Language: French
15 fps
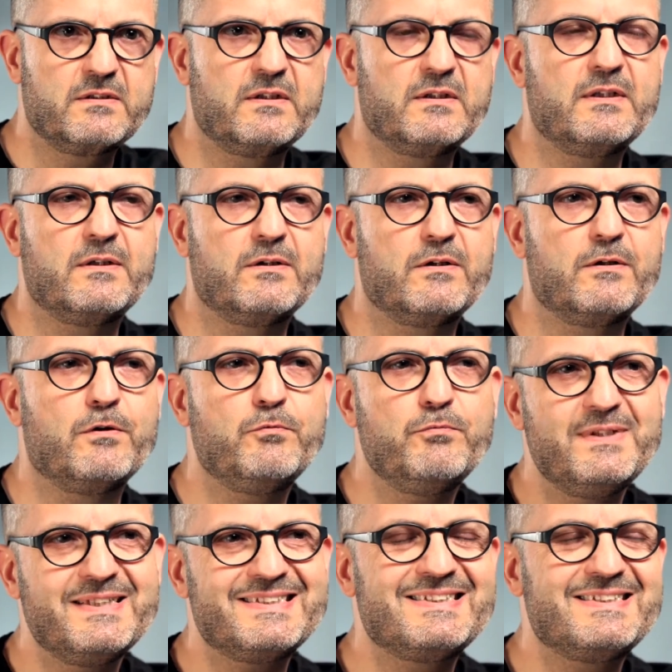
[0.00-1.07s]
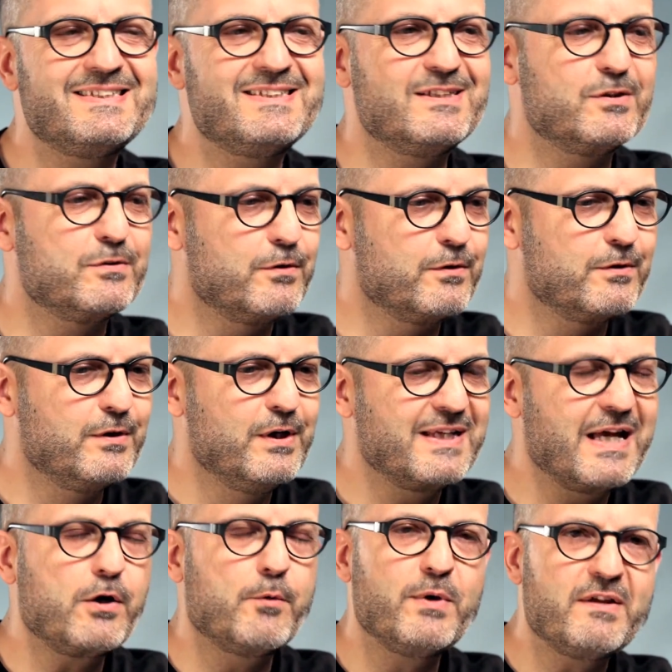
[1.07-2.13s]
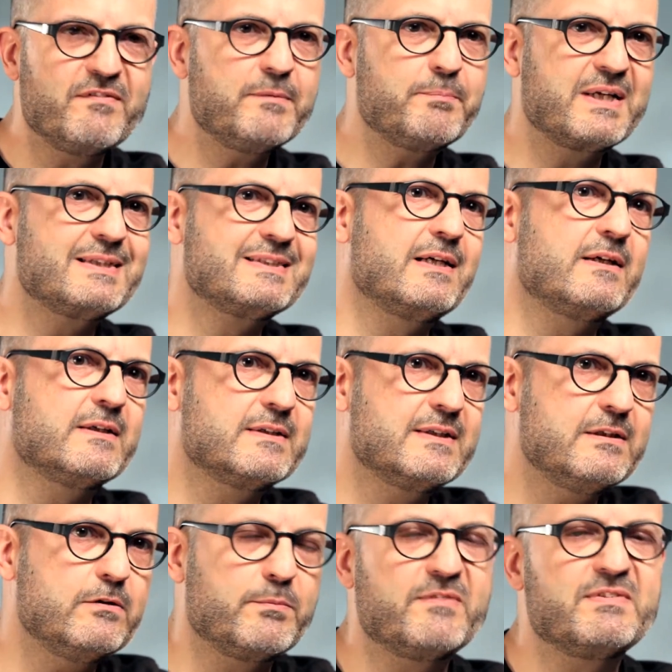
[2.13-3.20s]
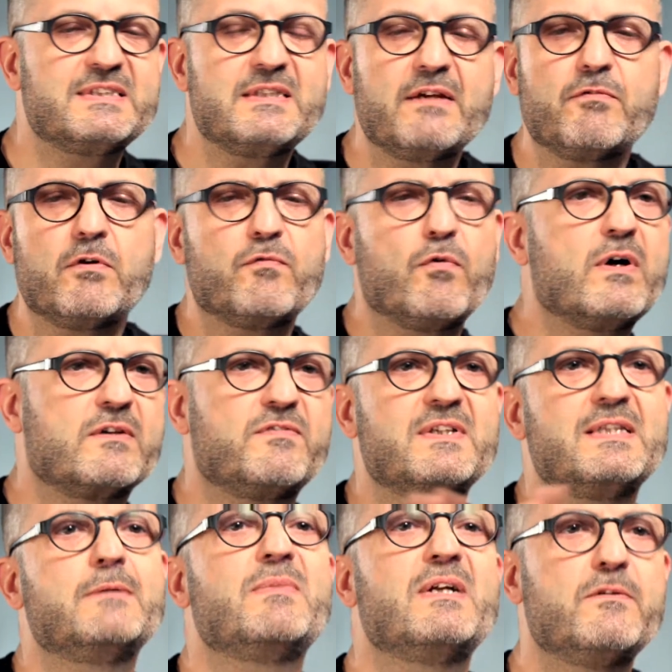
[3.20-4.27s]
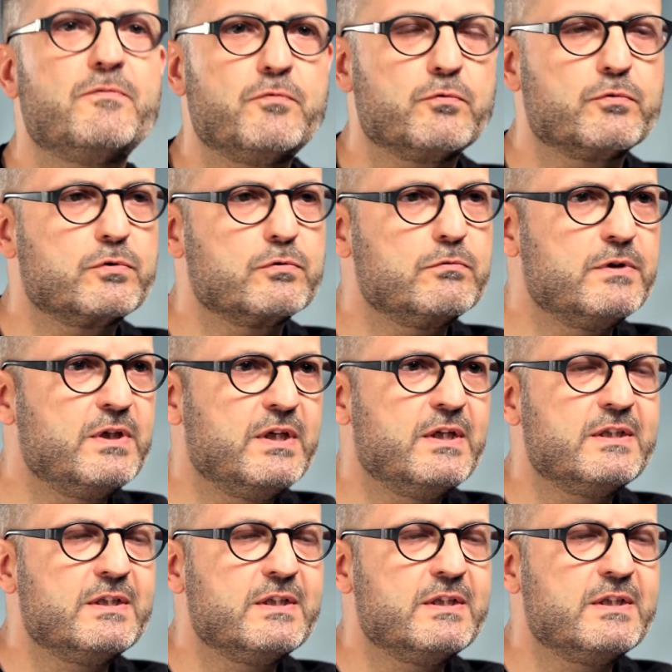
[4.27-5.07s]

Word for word: Et, euh, lui, quand on me l'avait présenté, on m'avait dit hey, va voir, il fait des belles photos.